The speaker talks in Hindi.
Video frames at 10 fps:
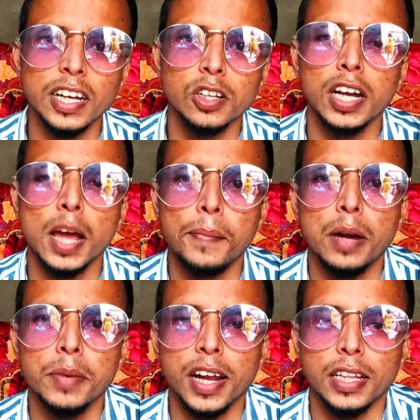ठीक है तो
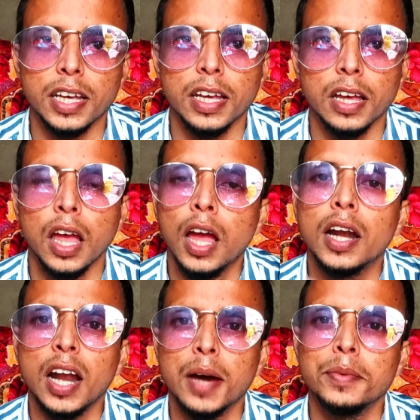नेपाल में रहते हैं
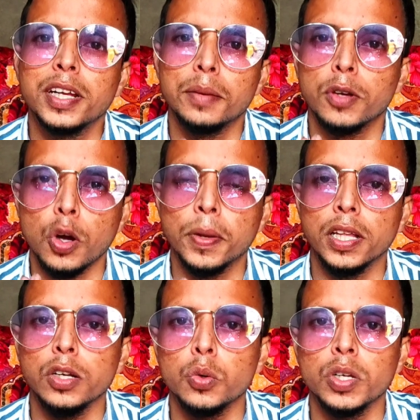नाम रियल मेरे को
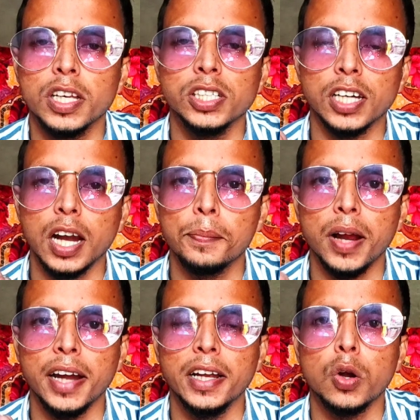पता नहीं उनकी इंस्टाग्राम
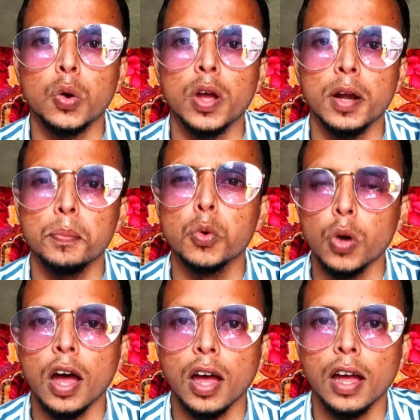पर आइडिया रोयन
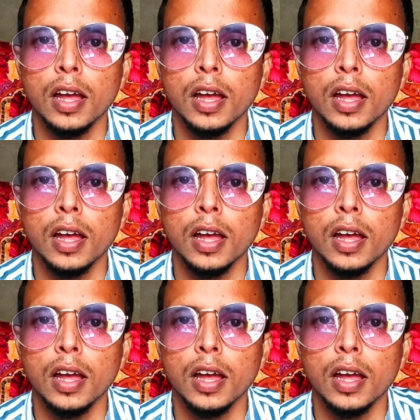बूरा